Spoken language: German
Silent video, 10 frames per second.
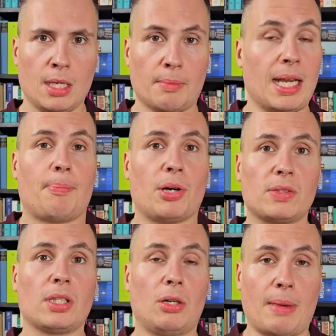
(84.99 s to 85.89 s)
Bei der
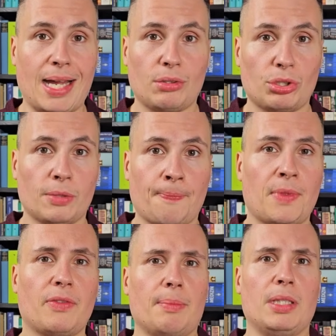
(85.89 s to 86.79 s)

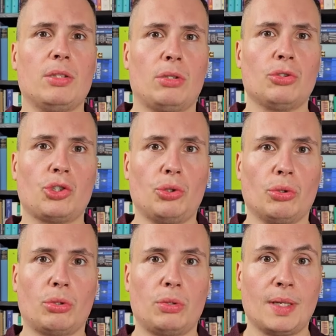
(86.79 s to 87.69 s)
posttraumatischen
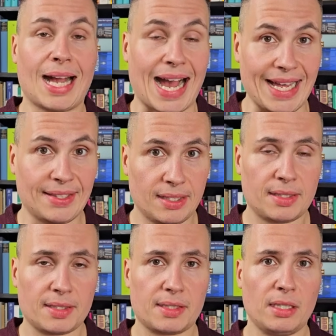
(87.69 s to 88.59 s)
Verbitterungsstörung
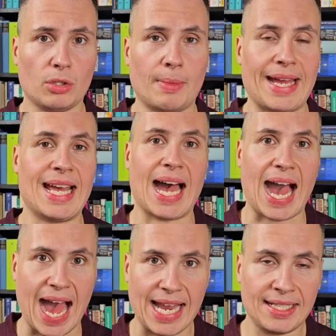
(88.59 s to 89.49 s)
handelt es sich um eine
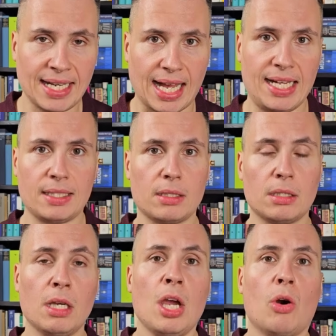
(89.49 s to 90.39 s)
anhaltende